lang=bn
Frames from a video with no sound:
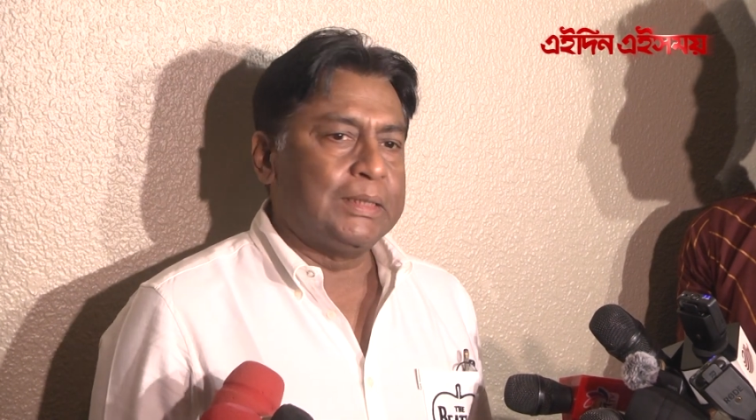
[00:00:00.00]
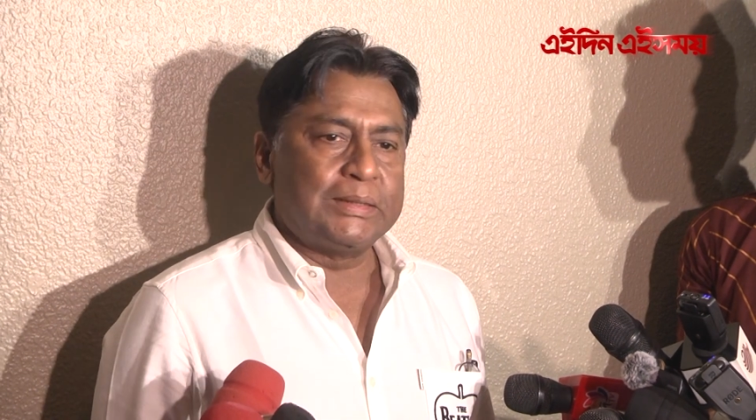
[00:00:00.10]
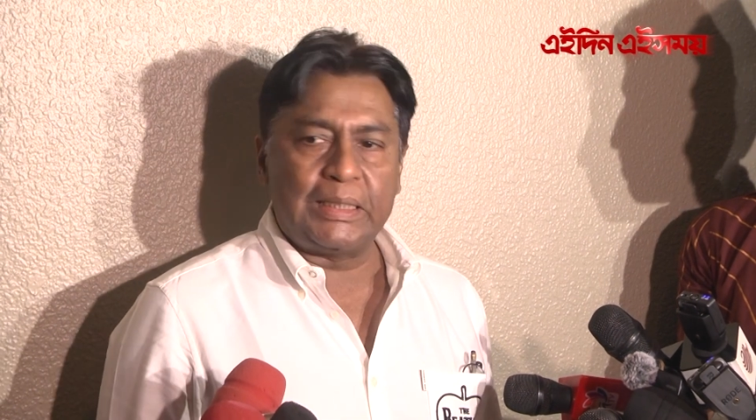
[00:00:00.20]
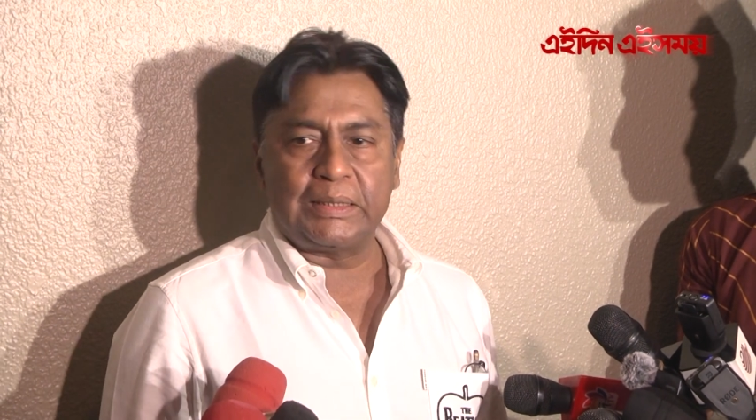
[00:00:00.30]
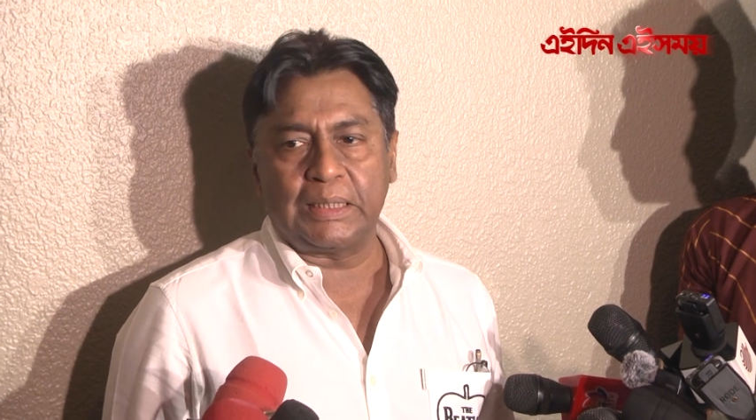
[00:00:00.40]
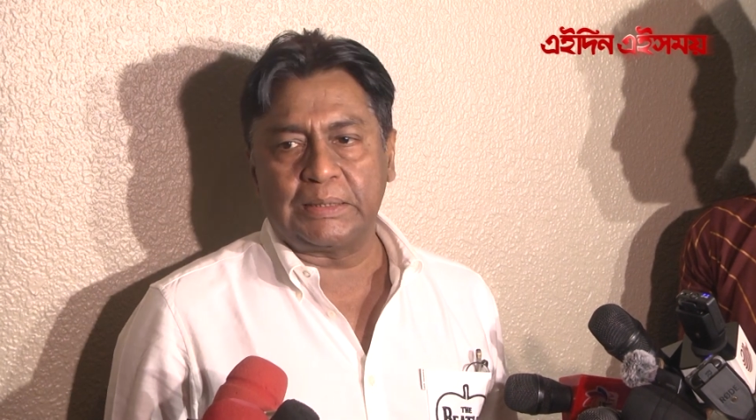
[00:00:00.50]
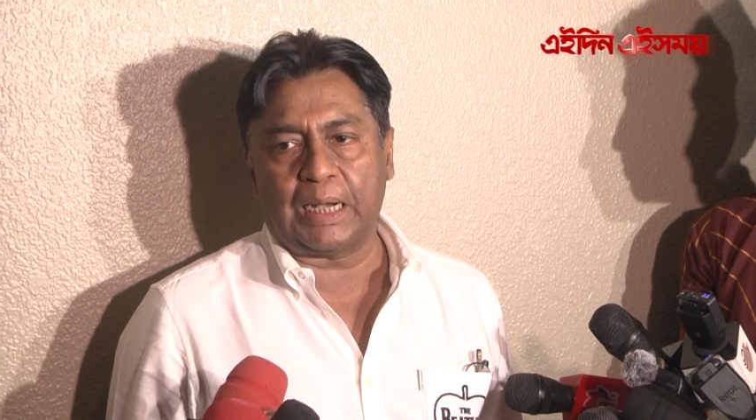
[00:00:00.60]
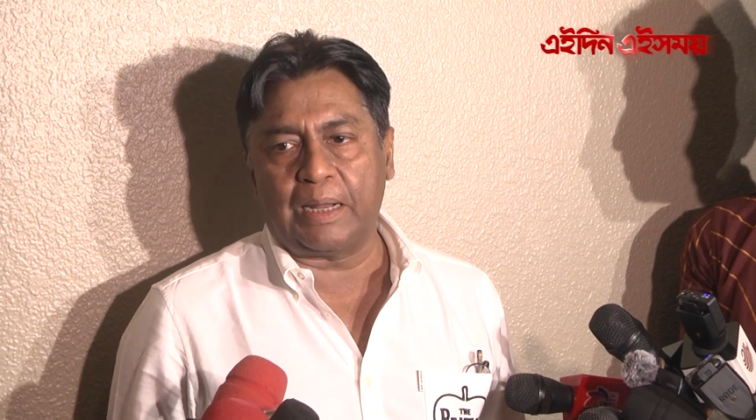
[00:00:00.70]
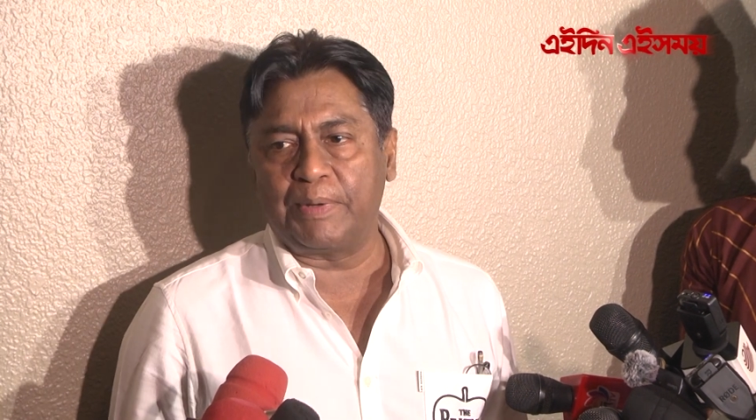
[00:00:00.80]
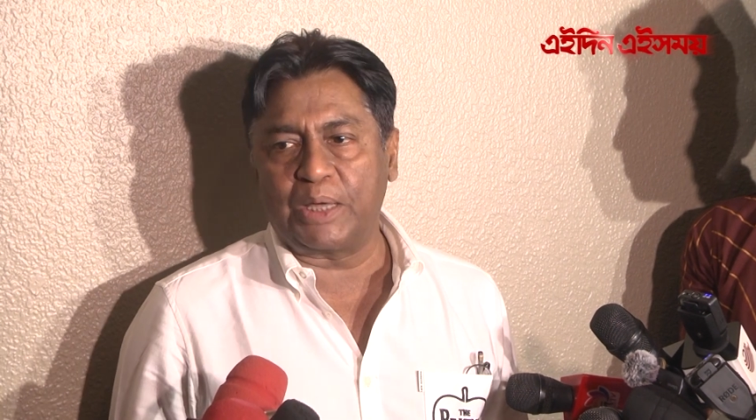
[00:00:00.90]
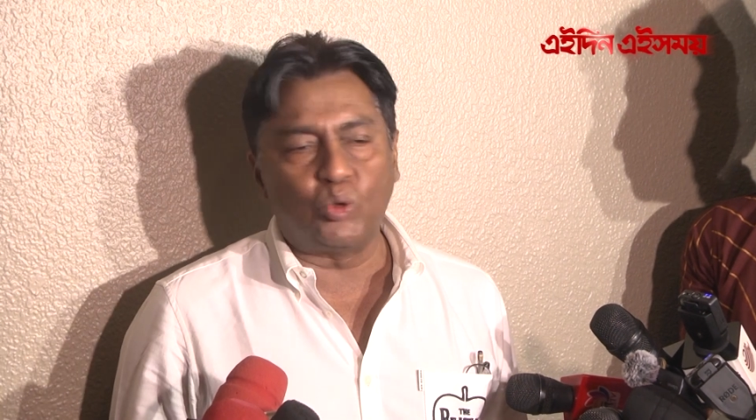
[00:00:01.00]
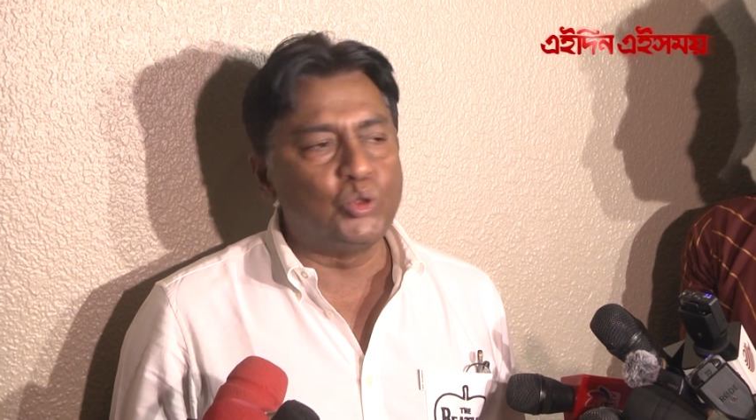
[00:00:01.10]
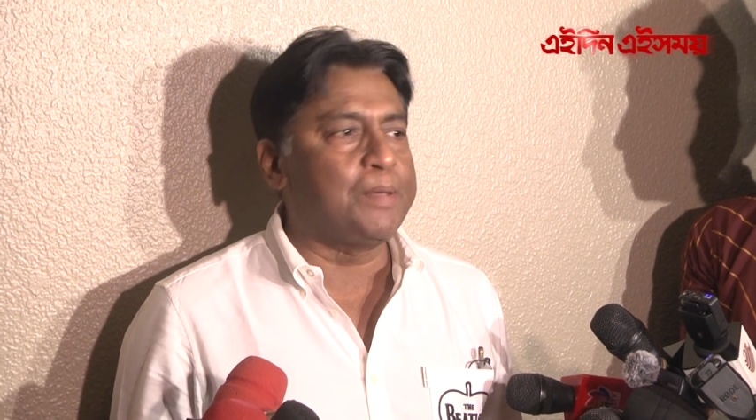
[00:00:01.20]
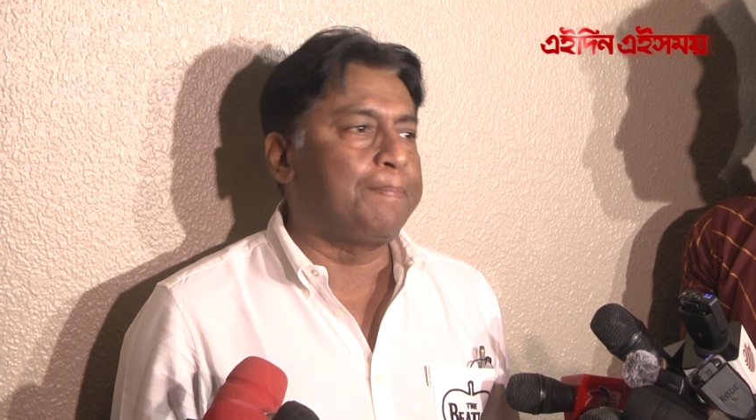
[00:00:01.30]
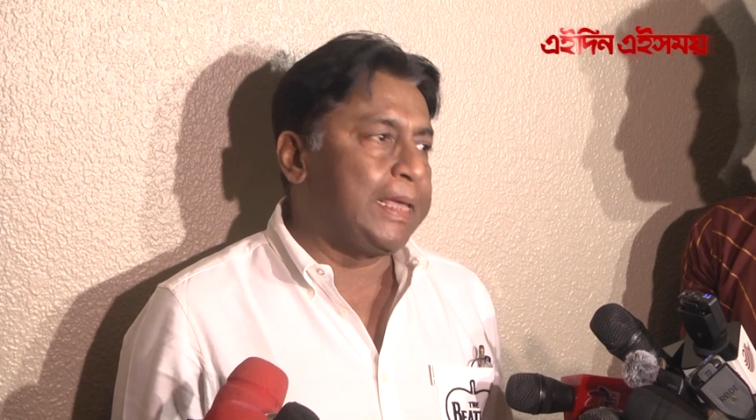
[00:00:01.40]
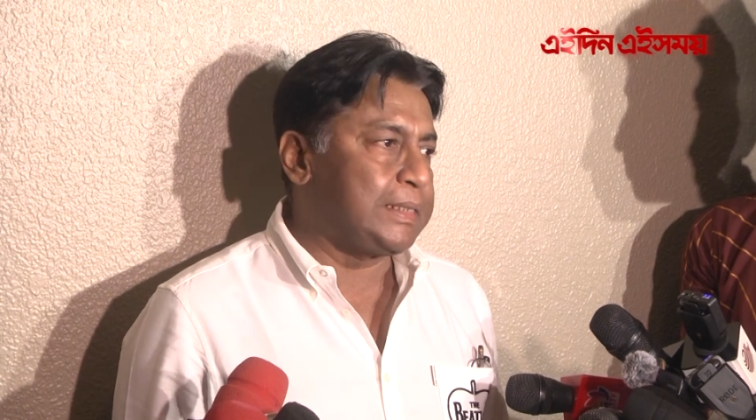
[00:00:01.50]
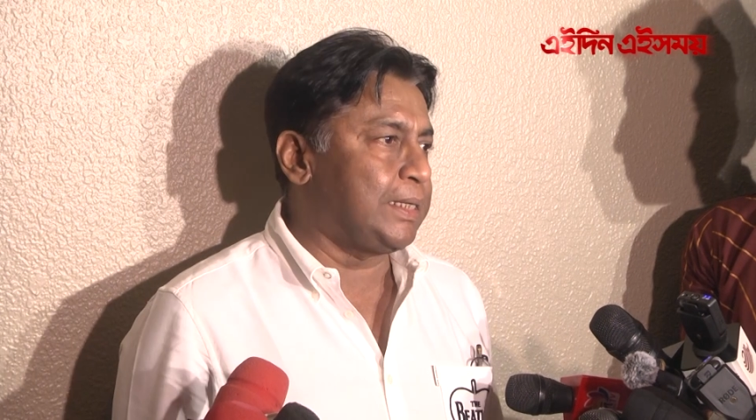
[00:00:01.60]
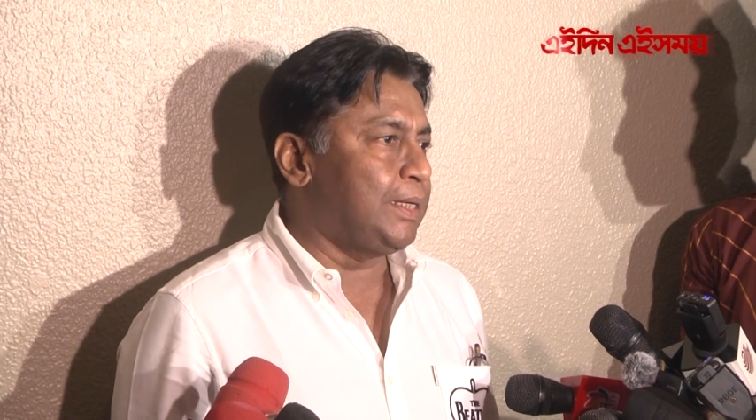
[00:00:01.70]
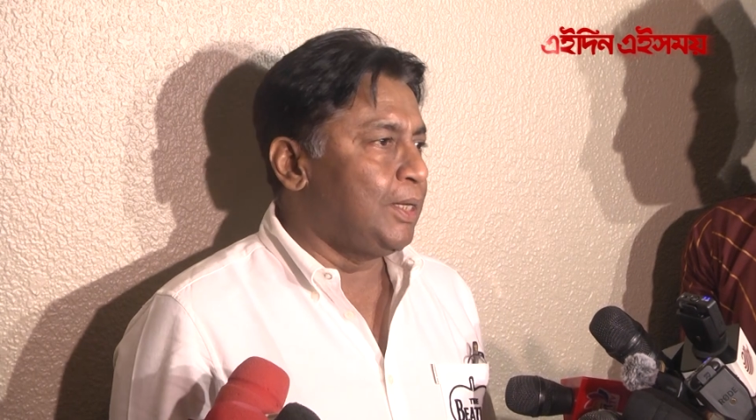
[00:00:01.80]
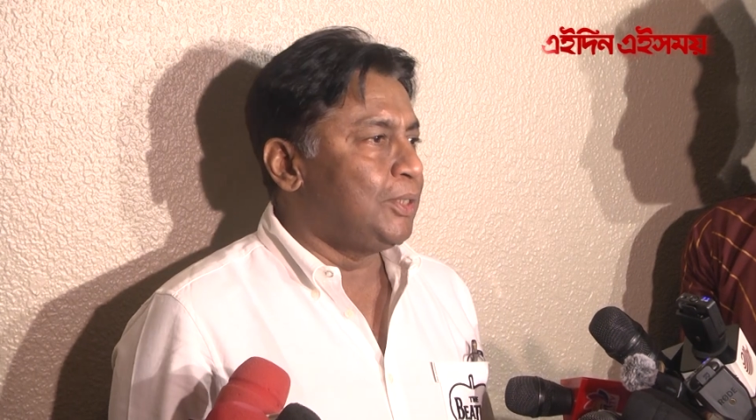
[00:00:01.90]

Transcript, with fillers: সেটাতে তারা আমাকে খুঁজে পেয়েছে